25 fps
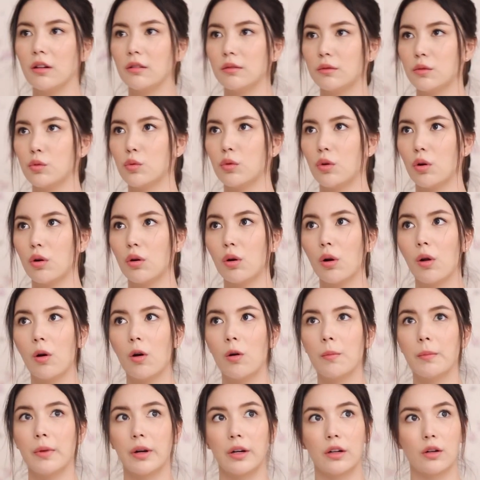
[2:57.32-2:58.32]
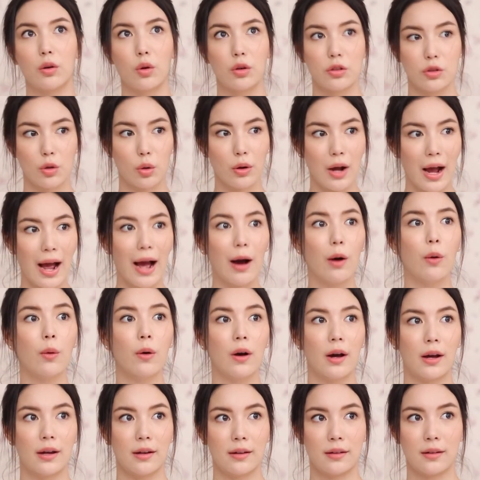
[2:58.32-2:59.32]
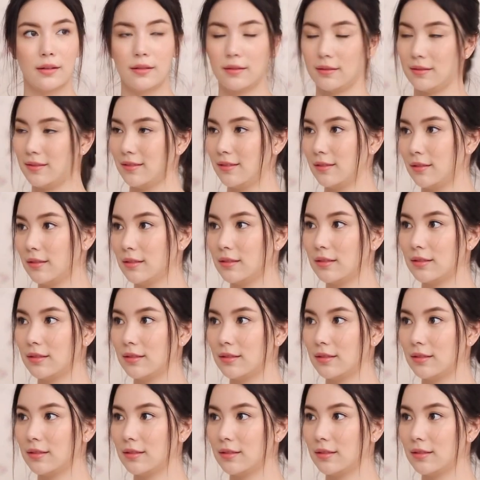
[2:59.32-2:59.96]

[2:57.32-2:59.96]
ก็ดูโล่งๆเหมือนโดนยกเขาอะแหม